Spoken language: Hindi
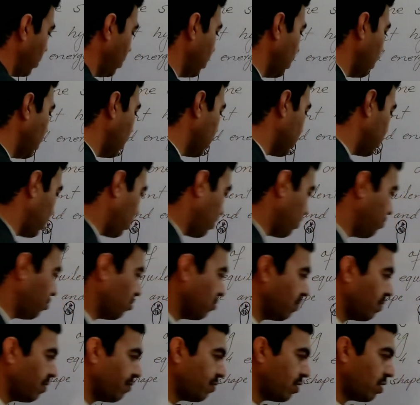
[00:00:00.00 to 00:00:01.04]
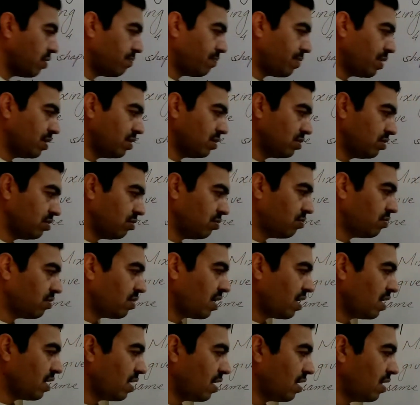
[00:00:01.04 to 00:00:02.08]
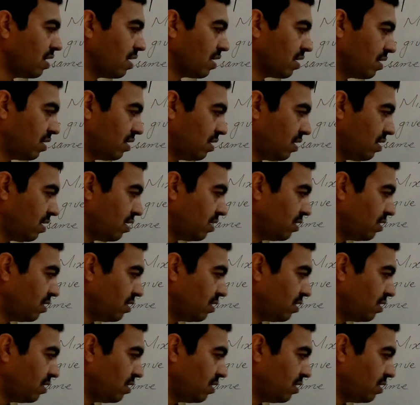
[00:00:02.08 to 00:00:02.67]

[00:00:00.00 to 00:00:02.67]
ठीक है अक्सर बुक में 1.09 है लेकिन